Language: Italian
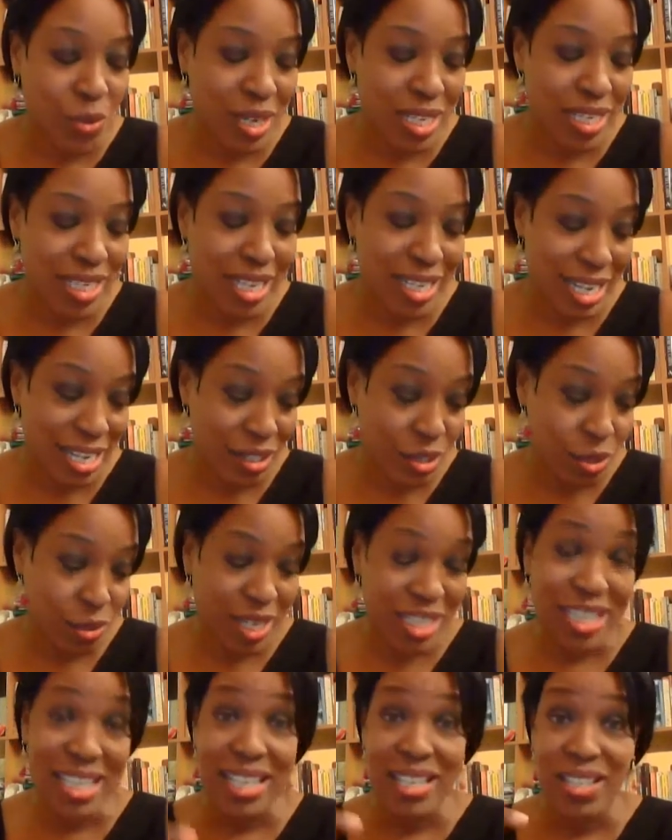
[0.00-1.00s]
Quindi
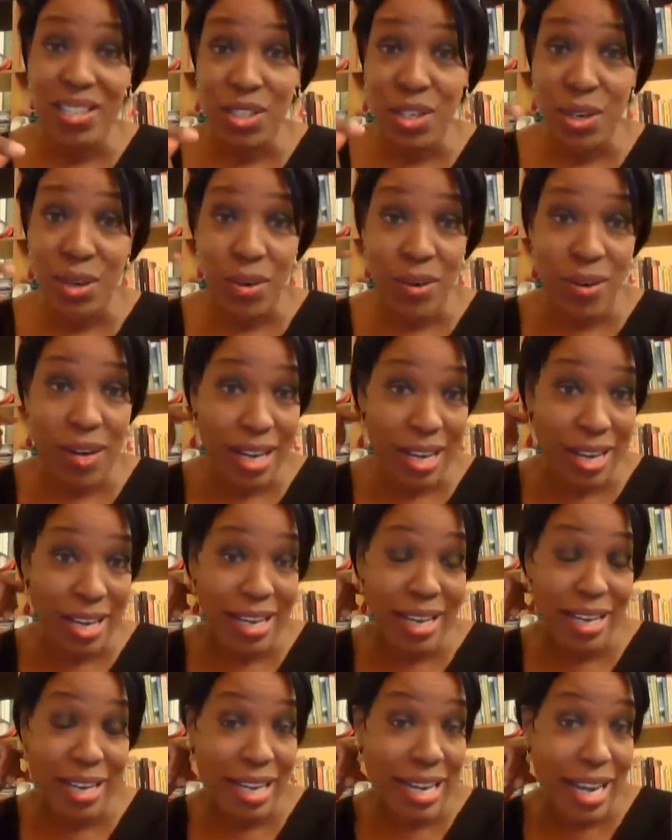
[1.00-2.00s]
adesso inizio,
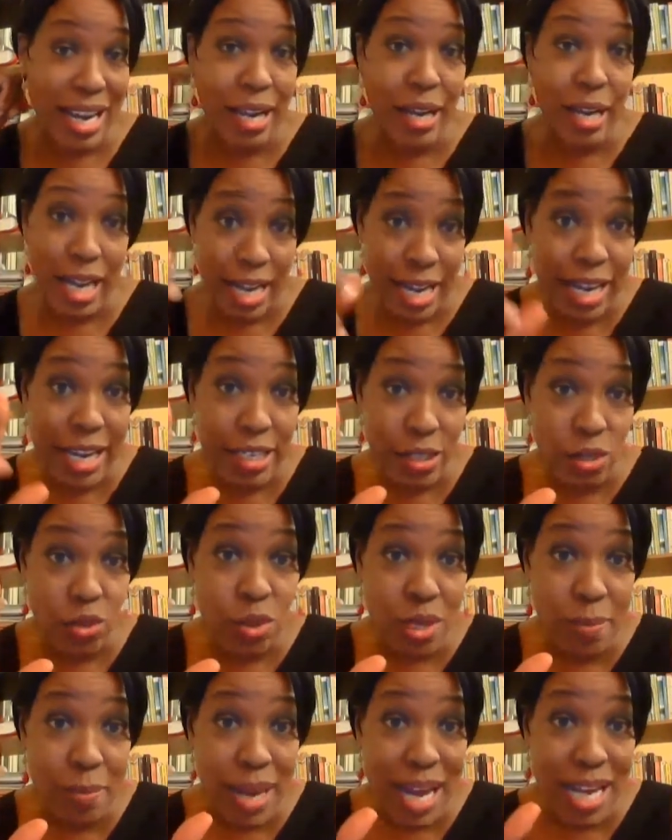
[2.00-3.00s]
eh, è, è, è,
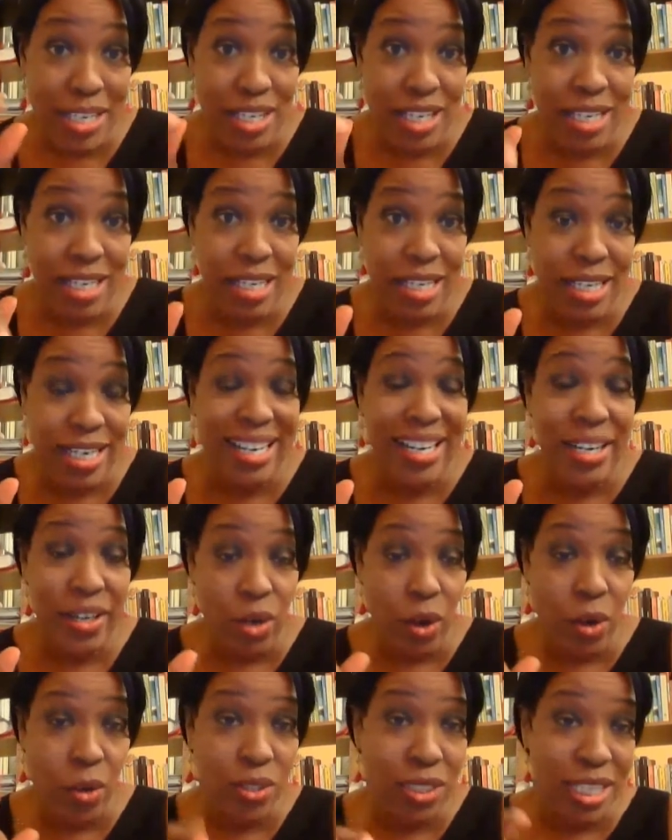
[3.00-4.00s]
sulla pagina nelle
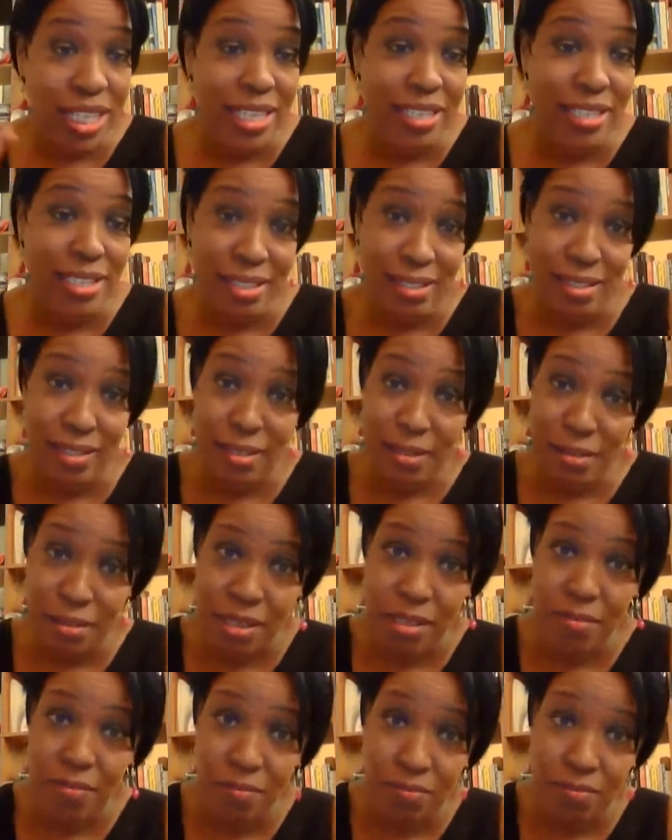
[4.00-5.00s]
notes
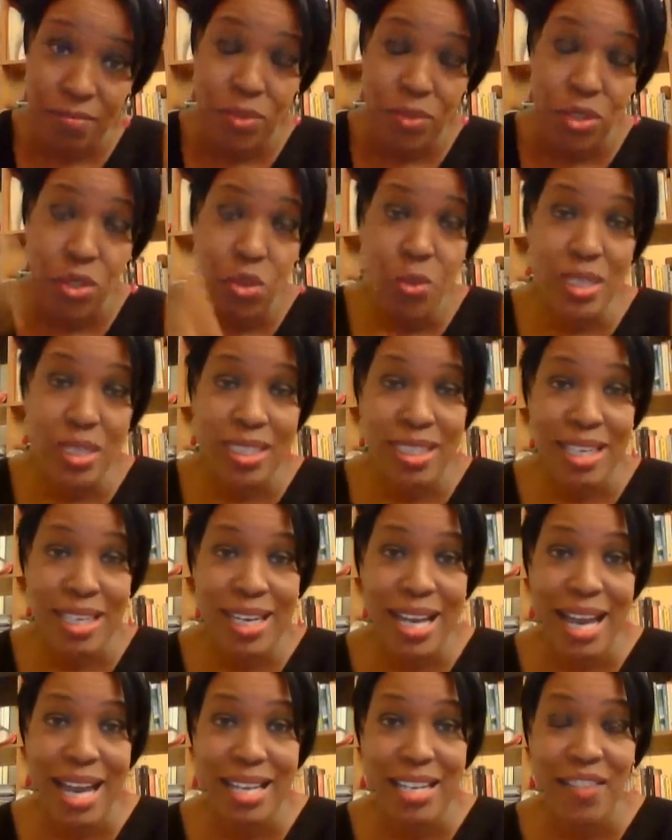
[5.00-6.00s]
di due o
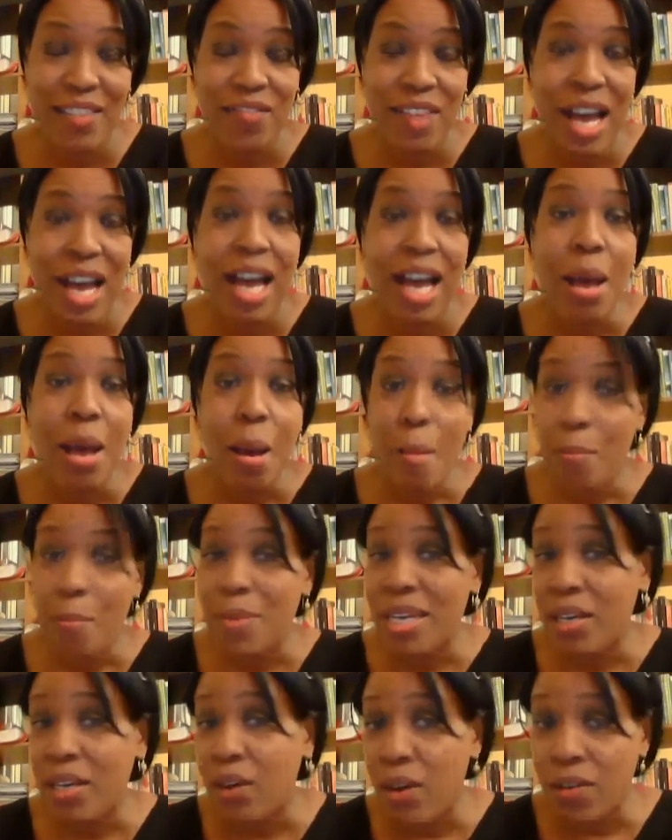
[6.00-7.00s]
tre anni fa,
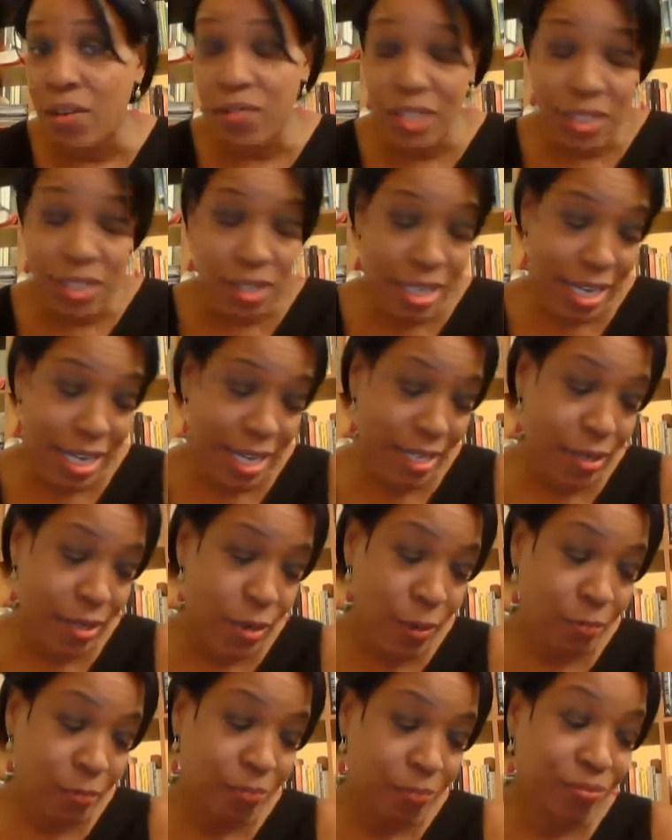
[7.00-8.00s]
però ve lo
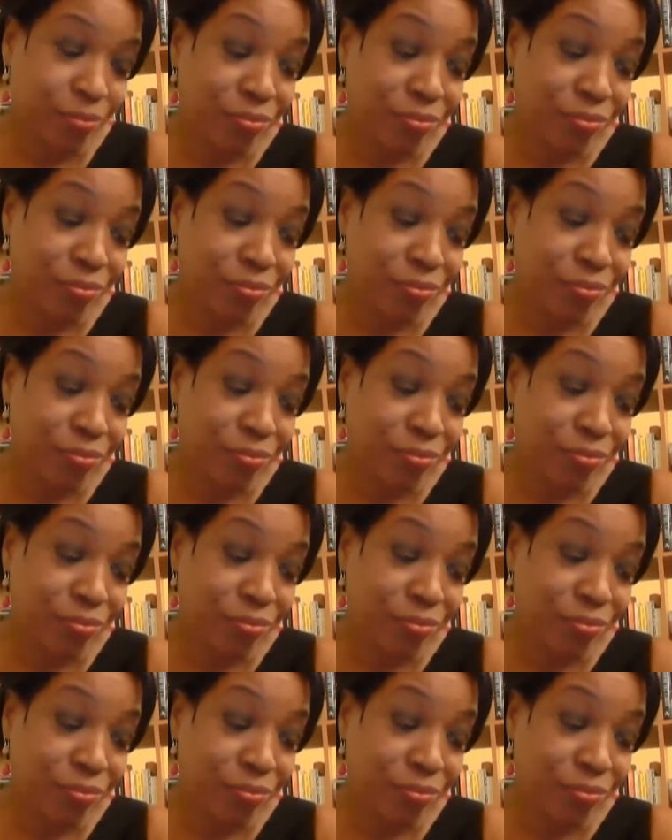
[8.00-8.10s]
leggo.